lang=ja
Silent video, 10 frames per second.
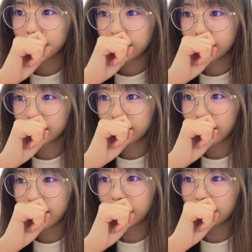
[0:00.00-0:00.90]
そう
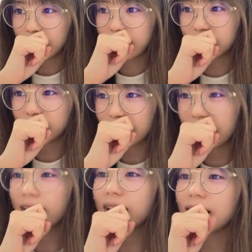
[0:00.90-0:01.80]
だからだからそれ
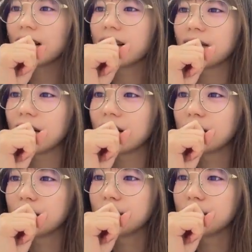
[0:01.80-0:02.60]
だけが嫌なんだよね